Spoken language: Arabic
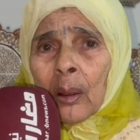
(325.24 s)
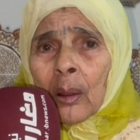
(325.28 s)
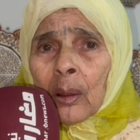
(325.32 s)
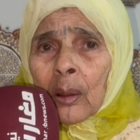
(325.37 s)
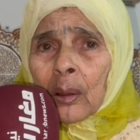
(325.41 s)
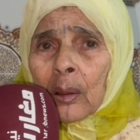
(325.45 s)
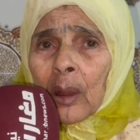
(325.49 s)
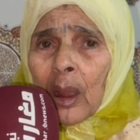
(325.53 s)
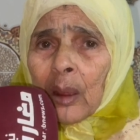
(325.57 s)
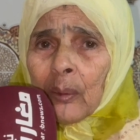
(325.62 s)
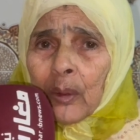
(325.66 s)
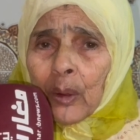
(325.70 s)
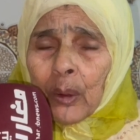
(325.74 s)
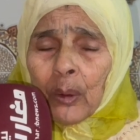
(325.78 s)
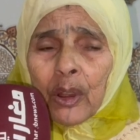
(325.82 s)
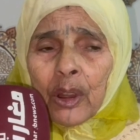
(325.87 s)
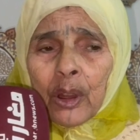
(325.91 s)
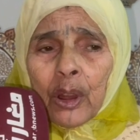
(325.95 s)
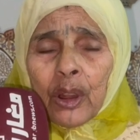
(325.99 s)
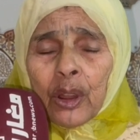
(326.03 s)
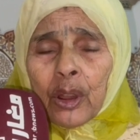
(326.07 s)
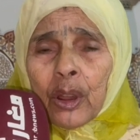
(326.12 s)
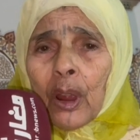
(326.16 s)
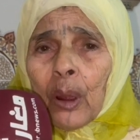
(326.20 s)
صافي
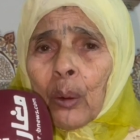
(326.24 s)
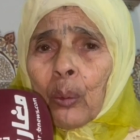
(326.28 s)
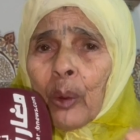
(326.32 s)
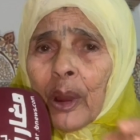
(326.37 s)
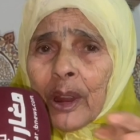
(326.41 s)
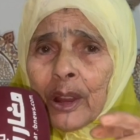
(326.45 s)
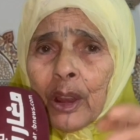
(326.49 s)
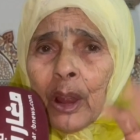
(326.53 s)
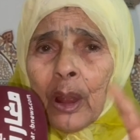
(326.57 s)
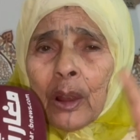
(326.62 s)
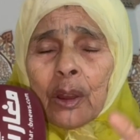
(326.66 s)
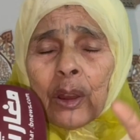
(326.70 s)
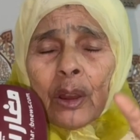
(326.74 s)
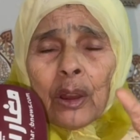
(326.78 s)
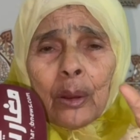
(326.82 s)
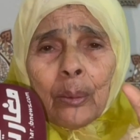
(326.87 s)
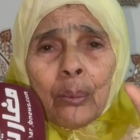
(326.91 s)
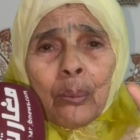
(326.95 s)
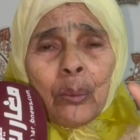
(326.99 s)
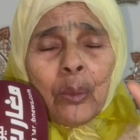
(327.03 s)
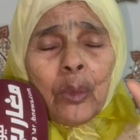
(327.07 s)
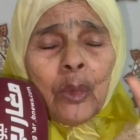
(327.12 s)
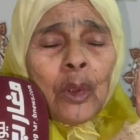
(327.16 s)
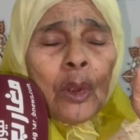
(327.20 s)
ولدي جا هو يتعصب
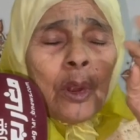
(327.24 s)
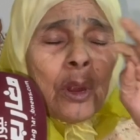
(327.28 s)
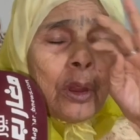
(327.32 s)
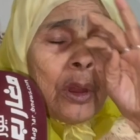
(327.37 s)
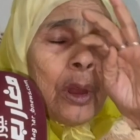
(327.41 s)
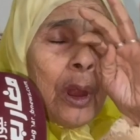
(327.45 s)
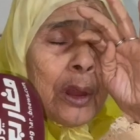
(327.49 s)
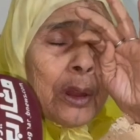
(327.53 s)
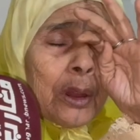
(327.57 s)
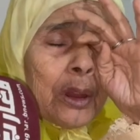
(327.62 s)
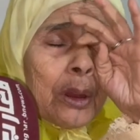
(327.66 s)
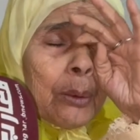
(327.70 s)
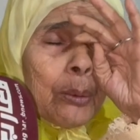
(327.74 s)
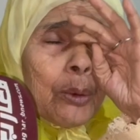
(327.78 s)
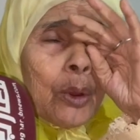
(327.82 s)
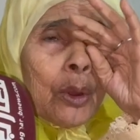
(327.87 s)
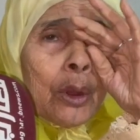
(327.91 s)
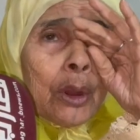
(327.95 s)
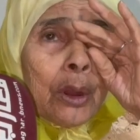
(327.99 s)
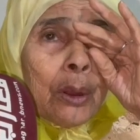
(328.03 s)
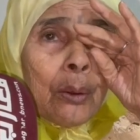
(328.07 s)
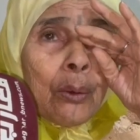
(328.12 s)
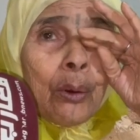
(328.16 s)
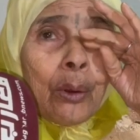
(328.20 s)
تعصب
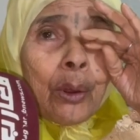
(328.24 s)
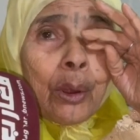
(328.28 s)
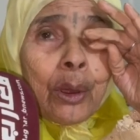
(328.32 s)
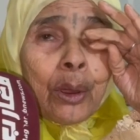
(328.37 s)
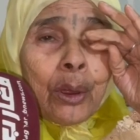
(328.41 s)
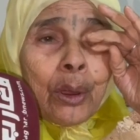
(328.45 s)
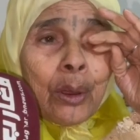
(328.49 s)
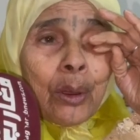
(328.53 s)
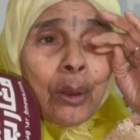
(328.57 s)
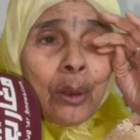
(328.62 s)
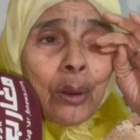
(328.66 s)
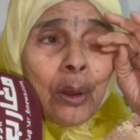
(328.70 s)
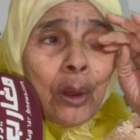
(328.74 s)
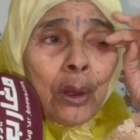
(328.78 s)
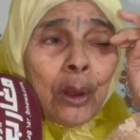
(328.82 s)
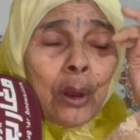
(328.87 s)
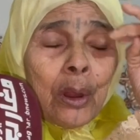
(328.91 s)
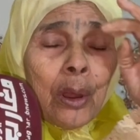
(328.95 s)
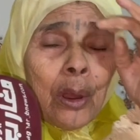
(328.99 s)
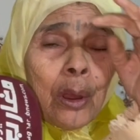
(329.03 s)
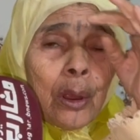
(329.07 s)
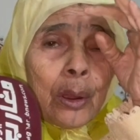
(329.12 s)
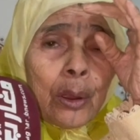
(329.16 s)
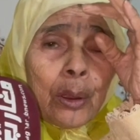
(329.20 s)
ولدي وخرج عندك
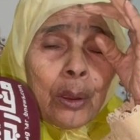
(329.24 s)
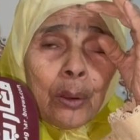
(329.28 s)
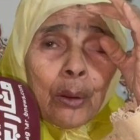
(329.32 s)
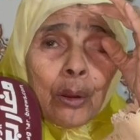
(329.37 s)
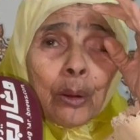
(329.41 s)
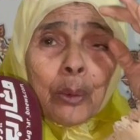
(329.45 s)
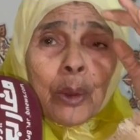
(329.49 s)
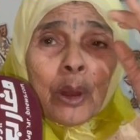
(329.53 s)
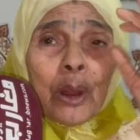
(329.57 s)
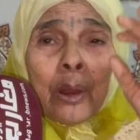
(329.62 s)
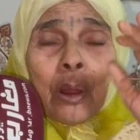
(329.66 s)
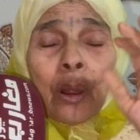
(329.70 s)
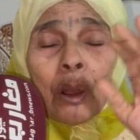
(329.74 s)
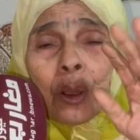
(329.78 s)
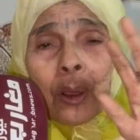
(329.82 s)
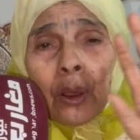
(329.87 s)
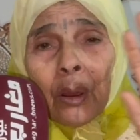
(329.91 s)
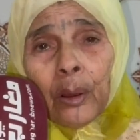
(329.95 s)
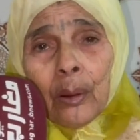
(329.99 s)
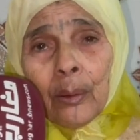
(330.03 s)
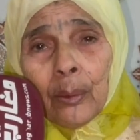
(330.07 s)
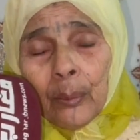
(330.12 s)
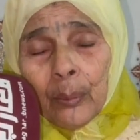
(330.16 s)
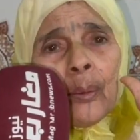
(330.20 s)
خرج وما ترجع
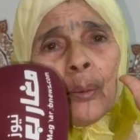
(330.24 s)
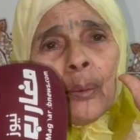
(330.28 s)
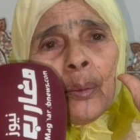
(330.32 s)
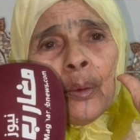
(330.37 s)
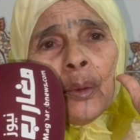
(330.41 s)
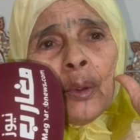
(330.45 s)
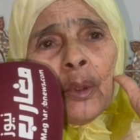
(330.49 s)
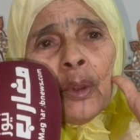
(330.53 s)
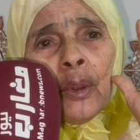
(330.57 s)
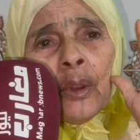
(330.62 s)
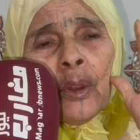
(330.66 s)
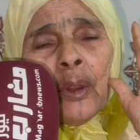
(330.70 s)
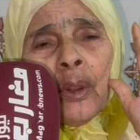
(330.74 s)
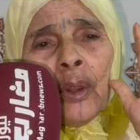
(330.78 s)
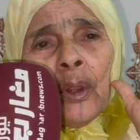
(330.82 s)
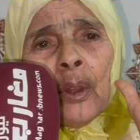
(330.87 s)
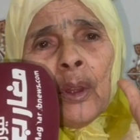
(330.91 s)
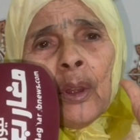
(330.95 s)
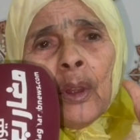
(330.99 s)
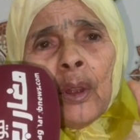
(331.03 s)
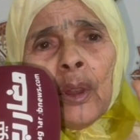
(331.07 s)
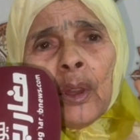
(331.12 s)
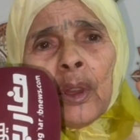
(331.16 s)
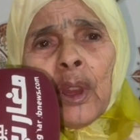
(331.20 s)

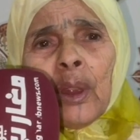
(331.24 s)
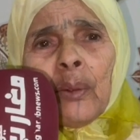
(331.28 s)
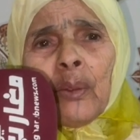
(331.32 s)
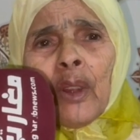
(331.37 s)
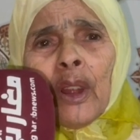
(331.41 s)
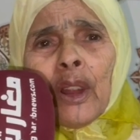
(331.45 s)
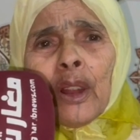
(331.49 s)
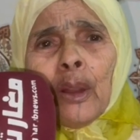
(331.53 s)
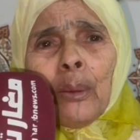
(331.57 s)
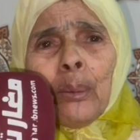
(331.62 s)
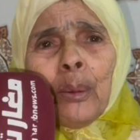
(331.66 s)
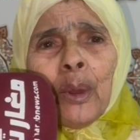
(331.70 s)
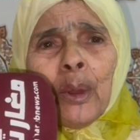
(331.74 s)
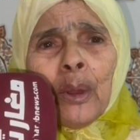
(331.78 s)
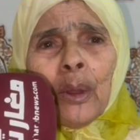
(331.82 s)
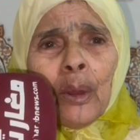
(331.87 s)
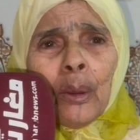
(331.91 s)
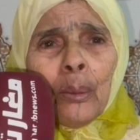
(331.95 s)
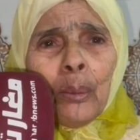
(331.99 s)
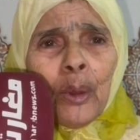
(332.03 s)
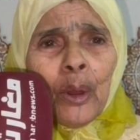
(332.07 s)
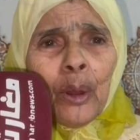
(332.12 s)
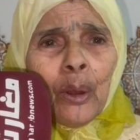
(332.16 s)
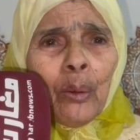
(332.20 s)
شوف هاد
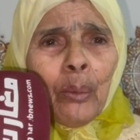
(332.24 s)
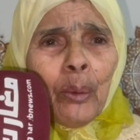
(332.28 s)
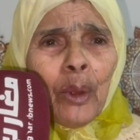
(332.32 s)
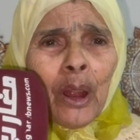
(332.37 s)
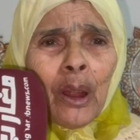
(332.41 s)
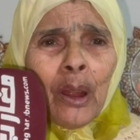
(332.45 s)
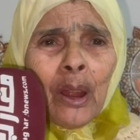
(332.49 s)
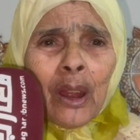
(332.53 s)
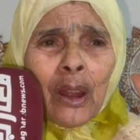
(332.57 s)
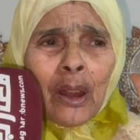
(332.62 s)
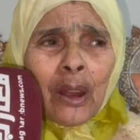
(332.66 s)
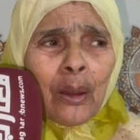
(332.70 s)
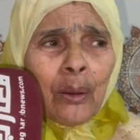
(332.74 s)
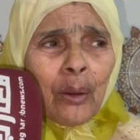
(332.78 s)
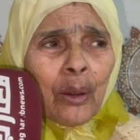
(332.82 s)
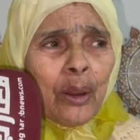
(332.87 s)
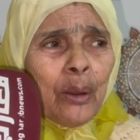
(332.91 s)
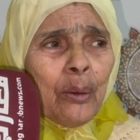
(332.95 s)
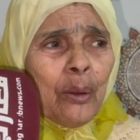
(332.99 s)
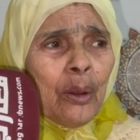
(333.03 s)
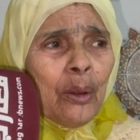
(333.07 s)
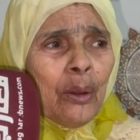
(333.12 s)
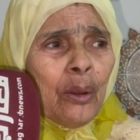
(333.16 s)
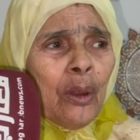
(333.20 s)
البيت
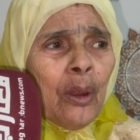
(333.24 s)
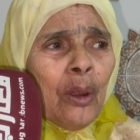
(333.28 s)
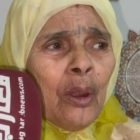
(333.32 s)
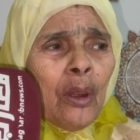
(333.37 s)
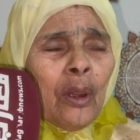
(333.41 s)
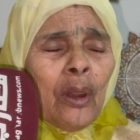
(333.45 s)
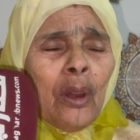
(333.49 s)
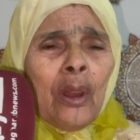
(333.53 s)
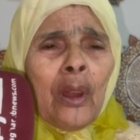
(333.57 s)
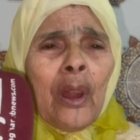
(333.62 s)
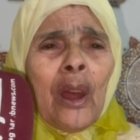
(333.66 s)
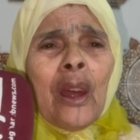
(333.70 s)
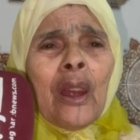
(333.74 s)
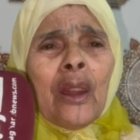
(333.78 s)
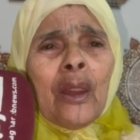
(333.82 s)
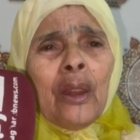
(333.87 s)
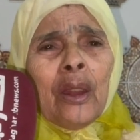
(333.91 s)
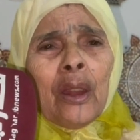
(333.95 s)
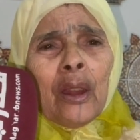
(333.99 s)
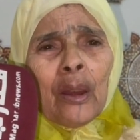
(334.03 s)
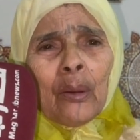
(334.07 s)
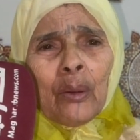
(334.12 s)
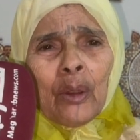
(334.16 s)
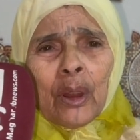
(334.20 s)
لا
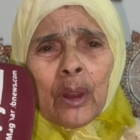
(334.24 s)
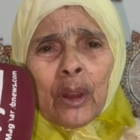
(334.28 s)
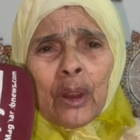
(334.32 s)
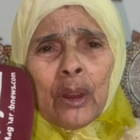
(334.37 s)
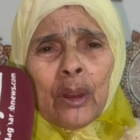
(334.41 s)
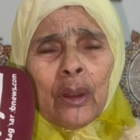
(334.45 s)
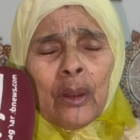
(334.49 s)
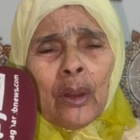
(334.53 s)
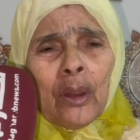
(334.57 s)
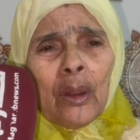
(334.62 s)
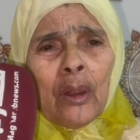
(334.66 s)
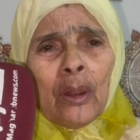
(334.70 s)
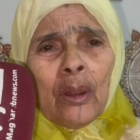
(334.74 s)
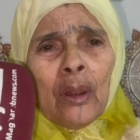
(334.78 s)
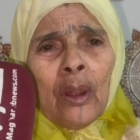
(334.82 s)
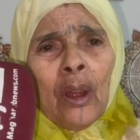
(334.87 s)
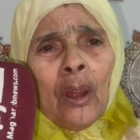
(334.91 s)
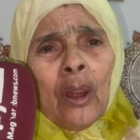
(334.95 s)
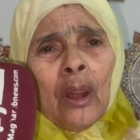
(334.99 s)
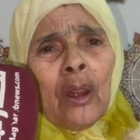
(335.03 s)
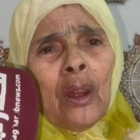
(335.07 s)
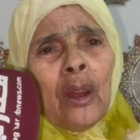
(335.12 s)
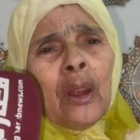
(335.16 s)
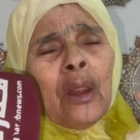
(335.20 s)
الله وليدي
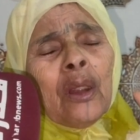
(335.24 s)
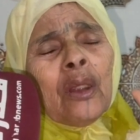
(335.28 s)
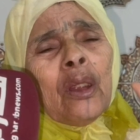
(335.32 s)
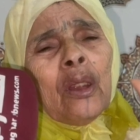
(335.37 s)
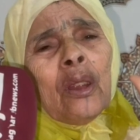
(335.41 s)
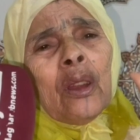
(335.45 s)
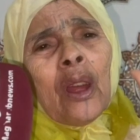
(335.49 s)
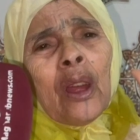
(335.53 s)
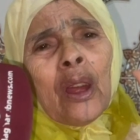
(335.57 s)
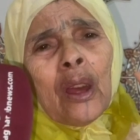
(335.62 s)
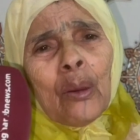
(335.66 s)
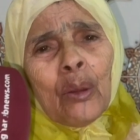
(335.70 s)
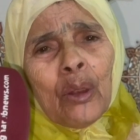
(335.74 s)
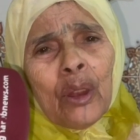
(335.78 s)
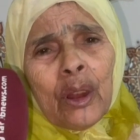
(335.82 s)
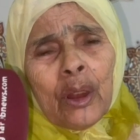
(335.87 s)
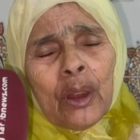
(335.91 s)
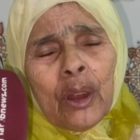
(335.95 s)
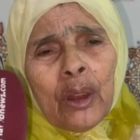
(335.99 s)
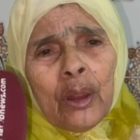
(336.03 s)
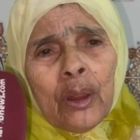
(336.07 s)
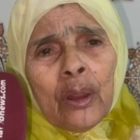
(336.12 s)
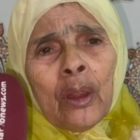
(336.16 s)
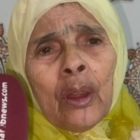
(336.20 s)
عند الله
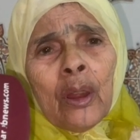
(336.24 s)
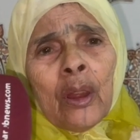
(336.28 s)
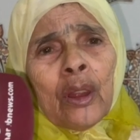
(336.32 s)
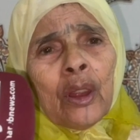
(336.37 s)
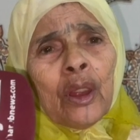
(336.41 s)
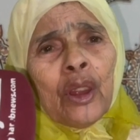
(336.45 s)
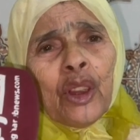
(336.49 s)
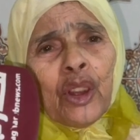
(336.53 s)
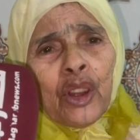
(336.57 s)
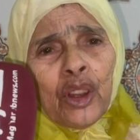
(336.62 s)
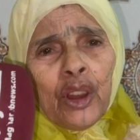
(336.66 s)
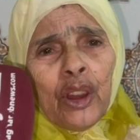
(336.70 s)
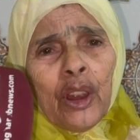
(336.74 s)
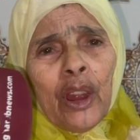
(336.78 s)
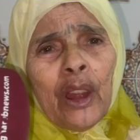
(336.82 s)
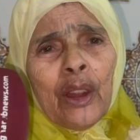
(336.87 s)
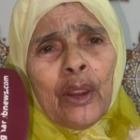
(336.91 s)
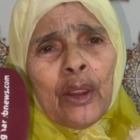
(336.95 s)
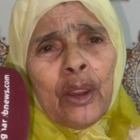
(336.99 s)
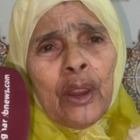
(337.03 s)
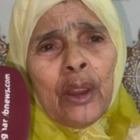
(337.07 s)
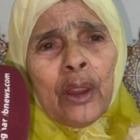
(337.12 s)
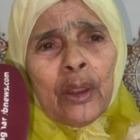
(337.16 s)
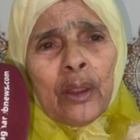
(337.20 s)
وليدي يجي
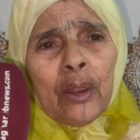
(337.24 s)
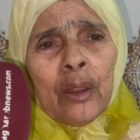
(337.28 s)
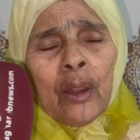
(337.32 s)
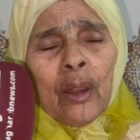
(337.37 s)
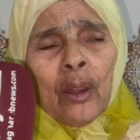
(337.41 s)
عندي